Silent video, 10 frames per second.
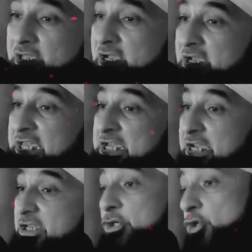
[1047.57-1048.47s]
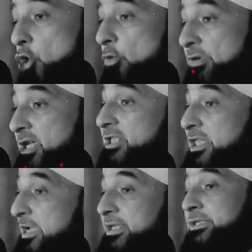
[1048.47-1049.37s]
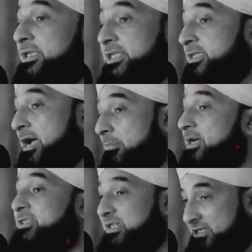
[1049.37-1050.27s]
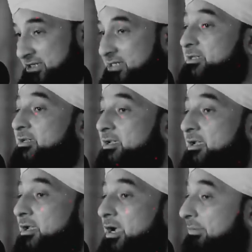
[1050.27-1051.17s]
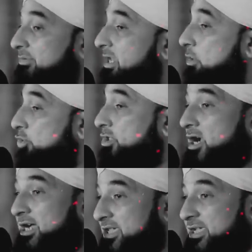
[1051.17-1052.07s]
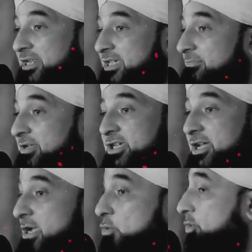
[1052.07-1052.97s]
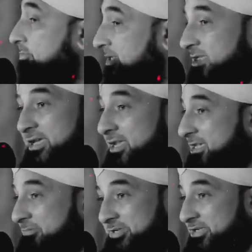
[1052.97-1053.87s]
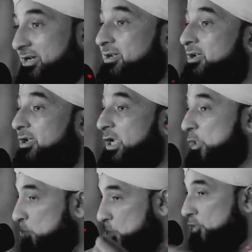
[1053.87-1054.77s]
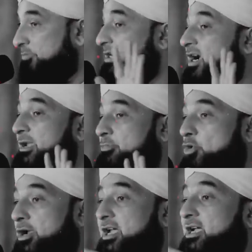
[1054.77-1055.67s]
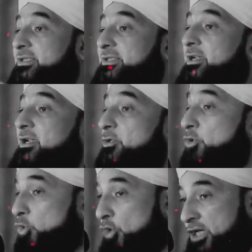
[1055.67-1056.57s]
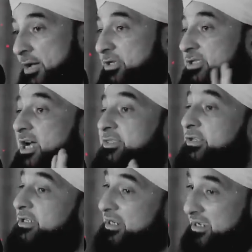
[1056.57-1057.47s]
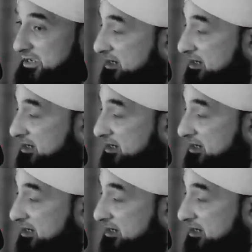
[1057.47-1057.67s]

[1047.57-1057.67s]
कि कई कई सौ मील तक इंसानी आबादी ही नहीं अब ना कुछ खाने के लिए बचा ना कुछ पीने के लिए बचा ऊंट भी गायब हो गया तोशा भी साथ ही चला